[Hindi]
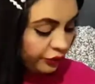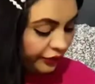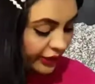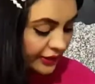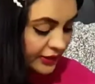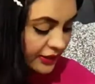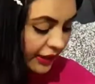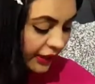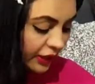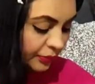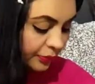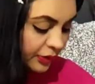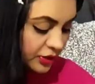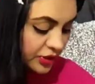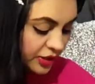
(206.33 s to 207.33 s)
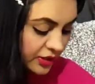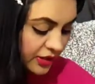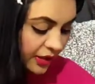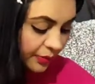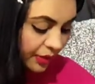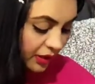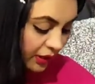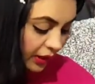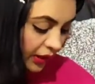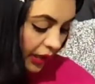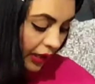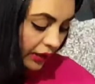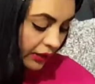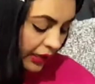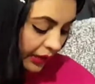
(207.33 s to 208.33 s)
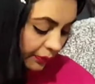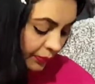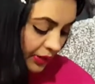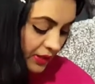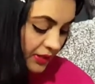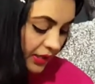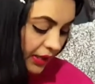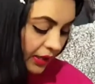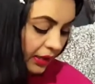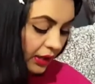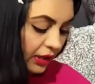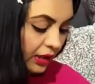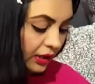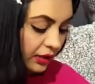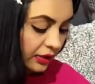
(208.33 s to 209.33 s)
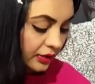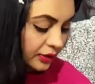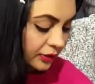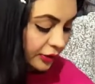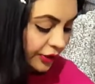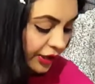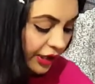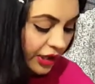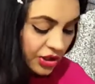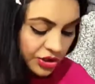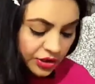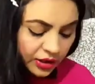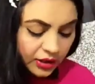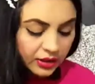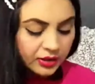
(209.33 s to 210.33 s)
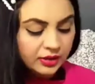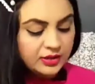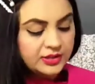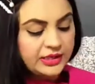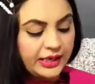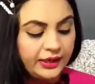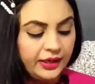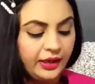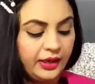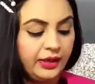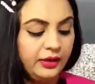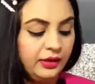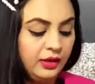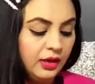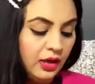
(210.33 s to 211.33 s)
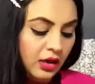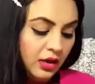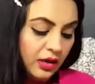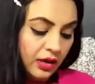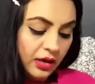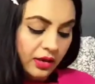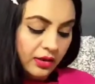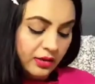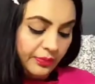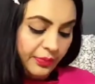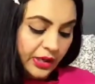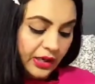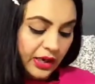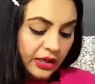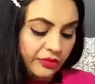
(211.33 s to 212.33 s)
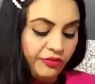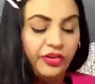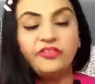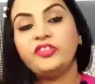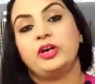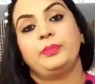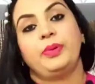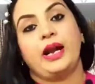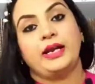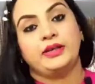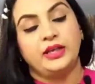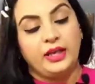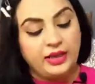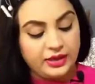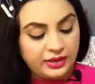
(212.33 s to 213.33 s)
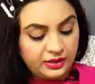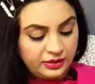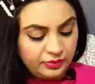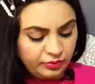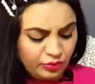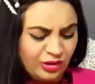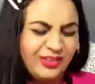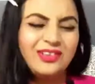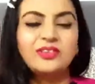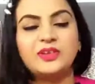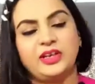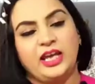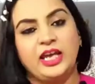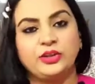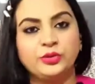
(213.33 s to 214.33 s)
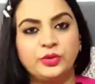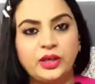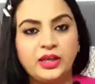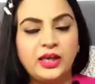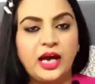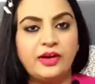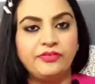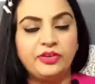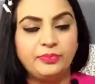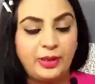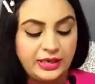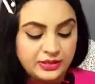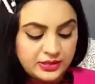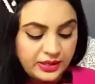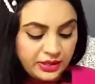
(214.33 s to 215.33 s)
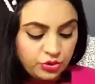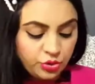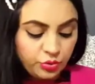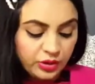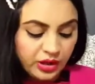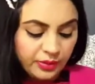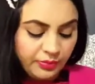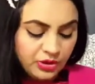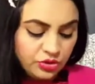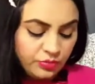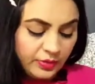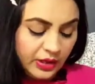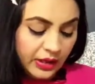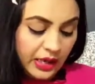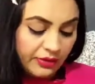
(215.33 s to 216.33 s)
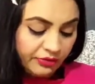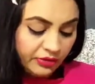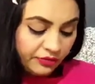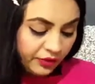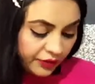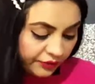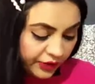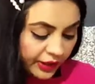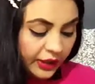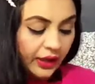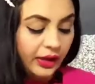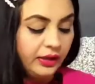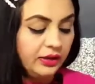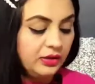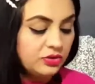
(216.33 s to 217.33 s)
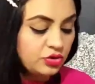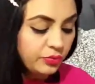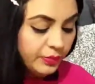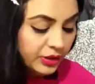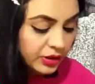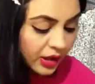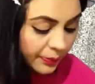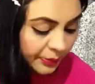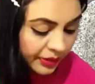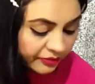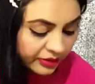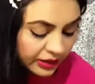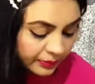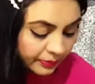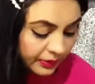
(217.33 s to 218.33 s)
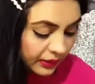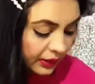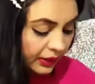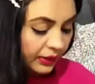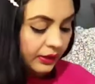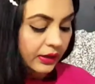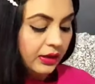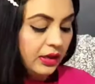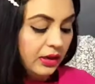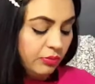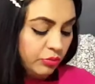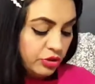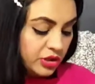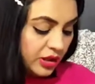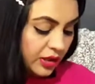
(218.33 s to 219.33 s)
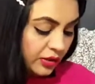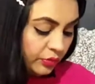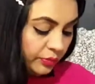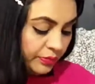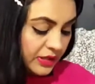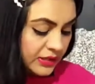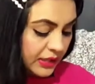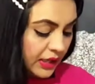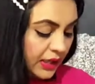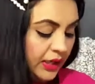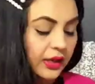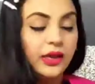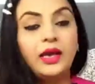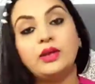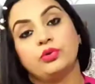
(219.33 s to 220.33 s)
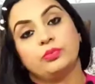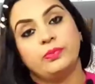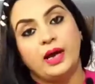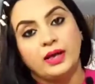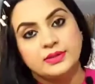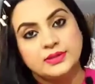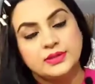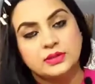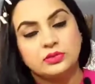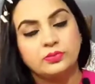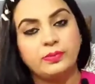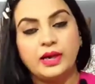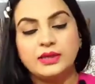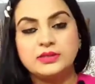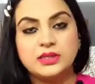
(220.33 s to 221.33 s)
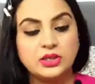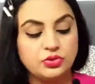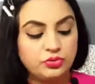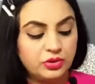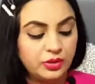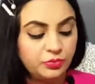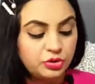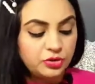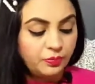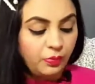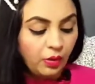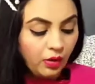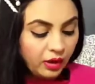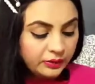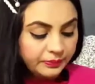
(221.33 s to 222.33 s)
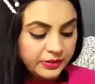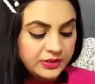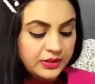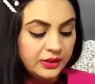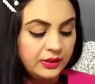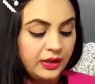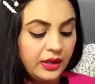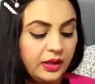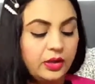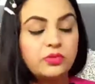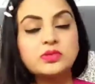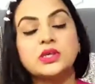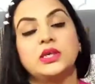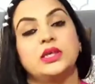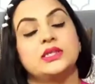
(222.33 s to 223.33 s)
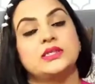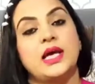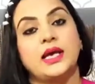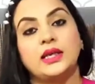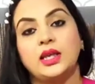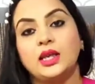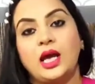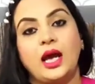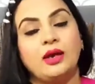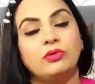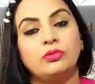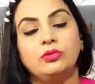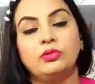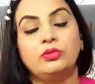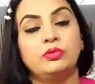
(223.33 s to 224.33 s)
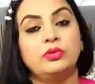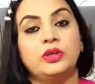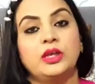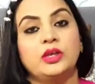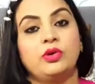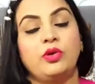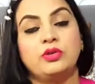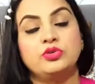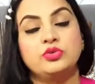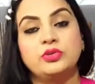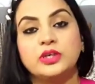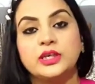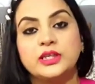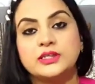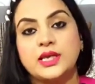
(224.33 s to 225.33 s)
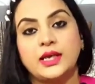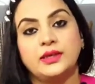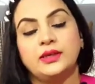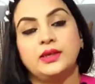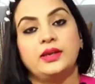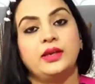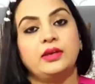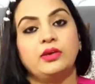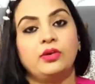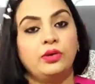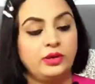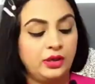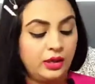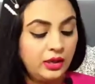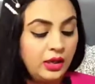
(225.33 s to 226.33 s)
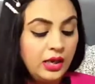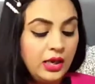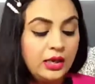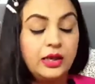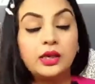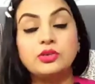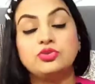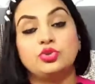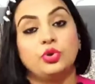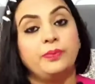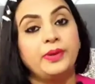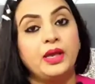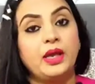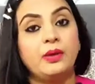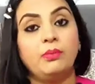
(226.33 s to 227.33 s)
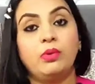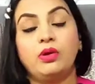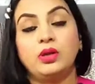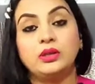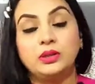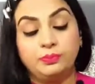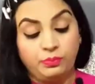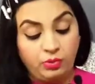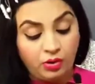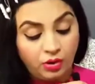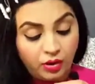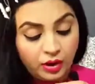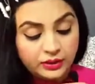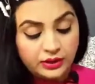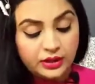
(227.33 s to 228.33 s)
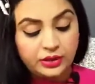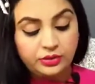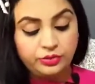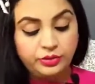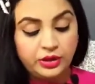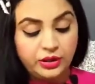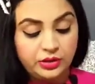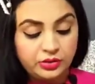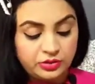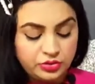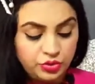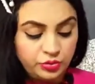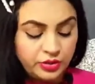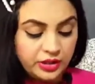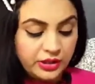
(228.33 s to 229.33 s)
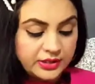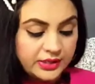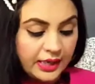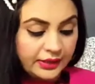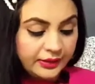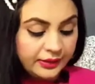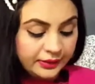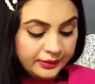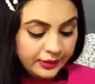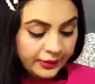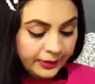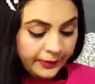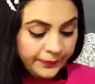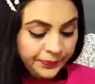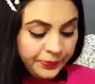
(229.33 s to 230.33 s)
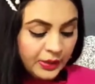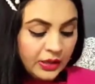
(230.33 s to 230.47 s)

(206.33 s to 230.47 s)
फ्रेंड्स सेकंड परचेज़ है मेरी एक नेक पीस है एक ट्रेडिशनल सेट है Uh, मेरा एक फेवरेट ब्रांड है एक तो नहीं काफ़ी ब्रांड्स हैं ज्वेलरी में जो मेरे काफ़ी फेवरेट हैं जो मिंत्रा पे अवेलेबल हैं मुझे उनमें से एक है रुबान्स रुबान्स की ज्वेलरी मुझे बहुत पसंद है उसकी डिज़ाइनिंग आई डोंट नो उनके कौन ज्वेलरी डिज़ाइनर हैं कौन हैं लेकिन जो भी हैं बहुत बहुत ही यूनिक ज्वेलरी डिज़ाइन करते हैं